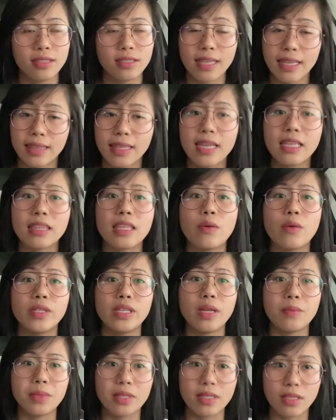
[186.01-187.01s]
na tinatawag
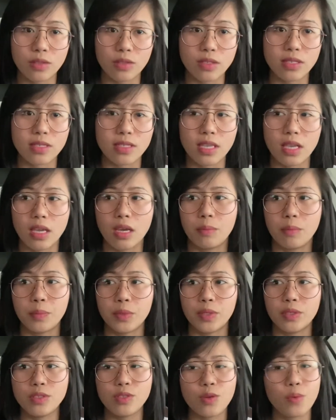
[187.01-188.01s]
namin dito sa
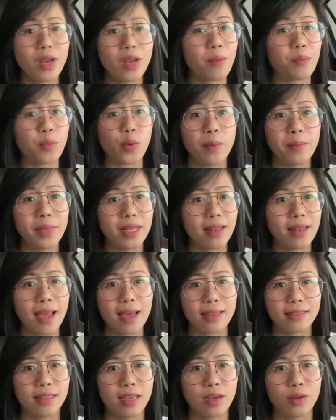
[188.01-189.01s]
Singapore. So, wala po kami
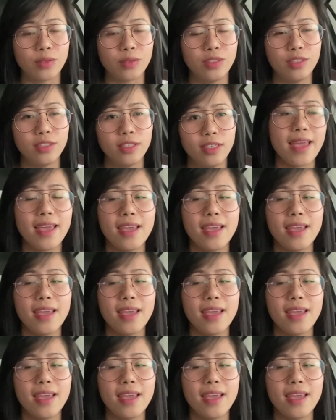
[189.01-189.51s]
lockdown.